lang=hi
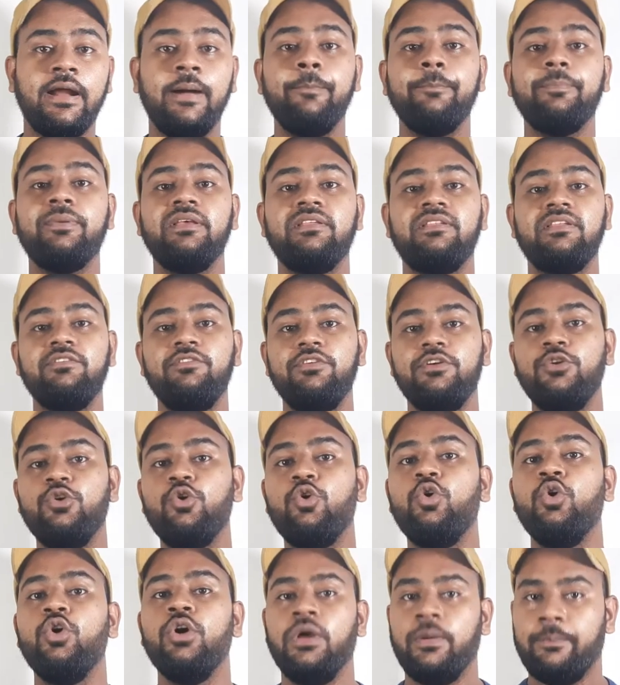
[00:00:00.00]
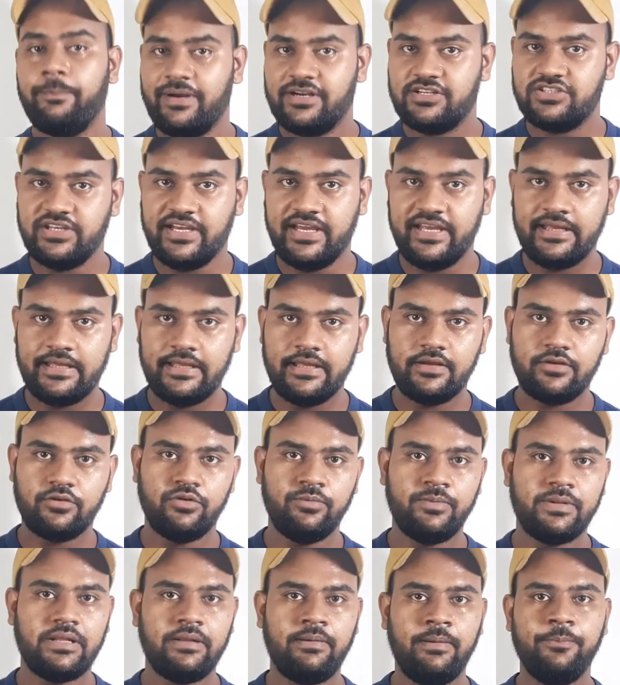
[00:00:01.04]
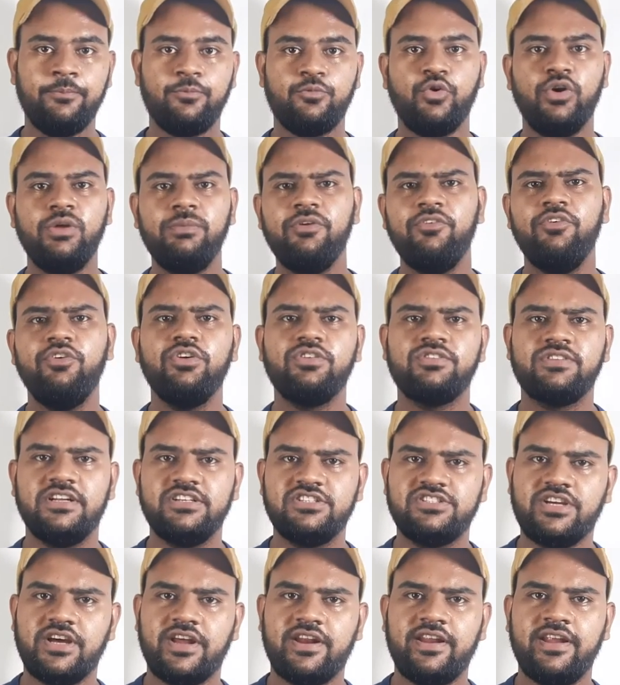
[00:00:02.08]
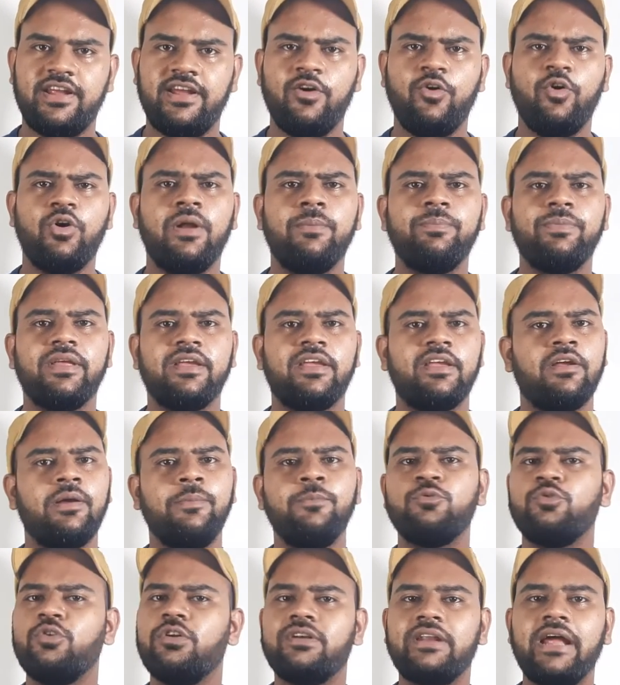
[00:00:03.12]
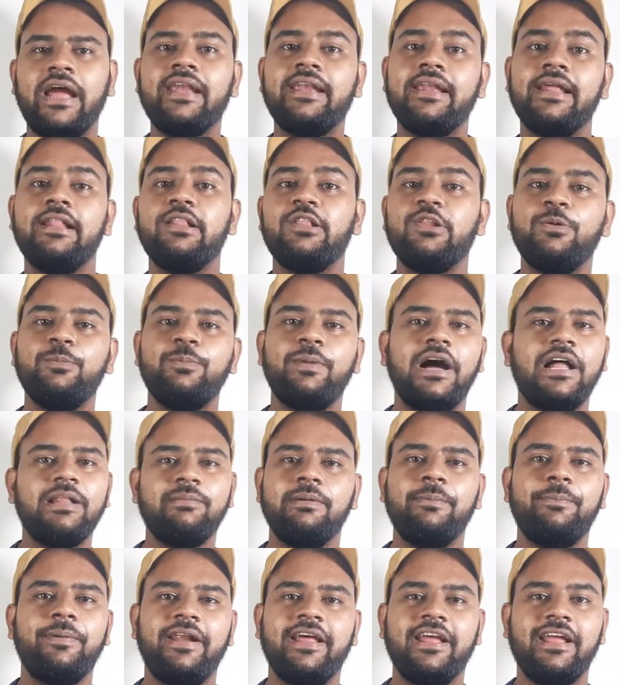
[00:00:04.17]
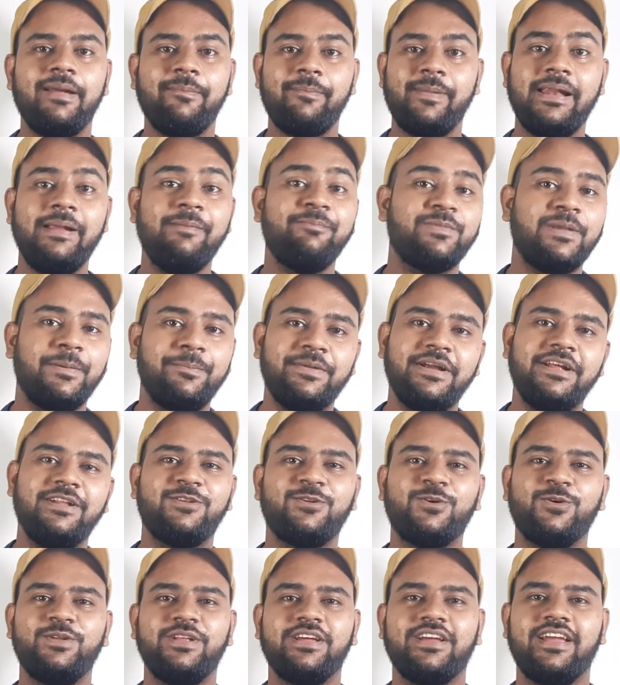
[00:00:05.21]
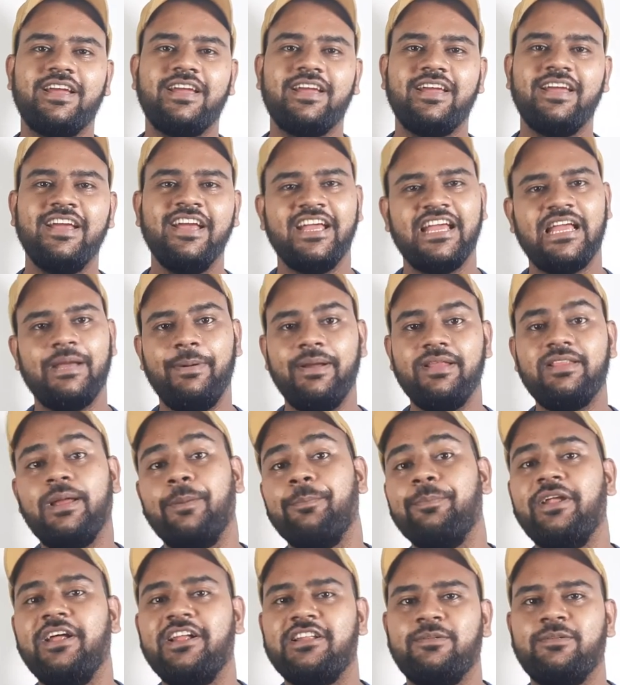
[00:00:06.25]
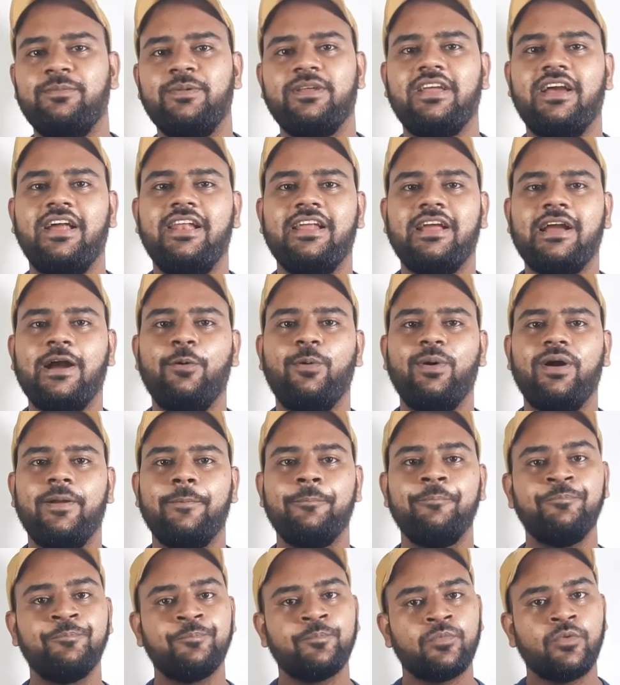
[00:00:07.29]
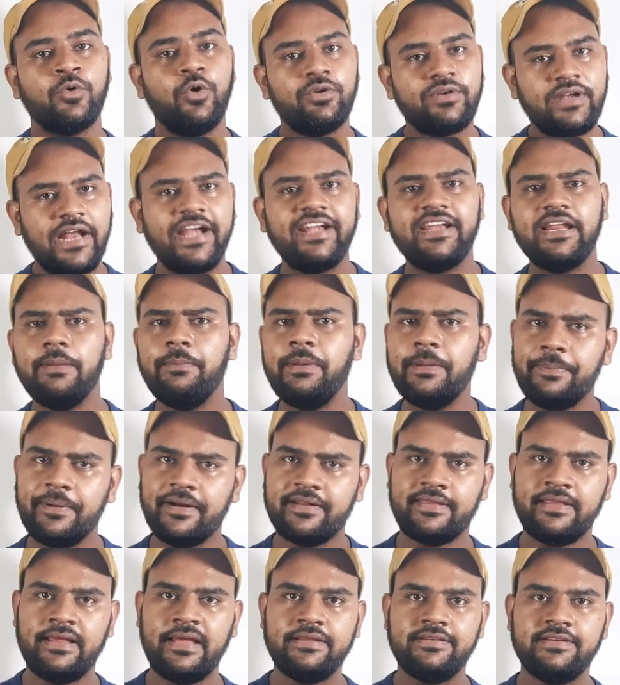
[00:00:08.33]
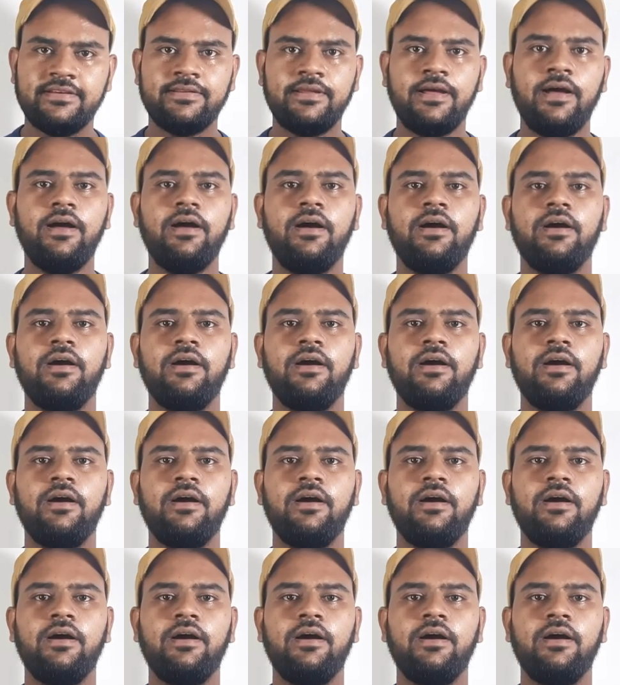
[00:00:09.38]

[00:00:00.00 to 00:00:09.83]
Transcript: हम किसी वीडियो पर जाएंगे कोई मतलब हम कोई भी वीडियो सर्च कर रहे हैं और हम देखेंगे हम उसको टाइटल तो बाद में पढ़ेंगे पहले हम थंबनेल्स को देखेंगे कि भाई थंबनेल्स में क्या लिखा हुआ है और टाइटल भी पढ़ते हैं जैसा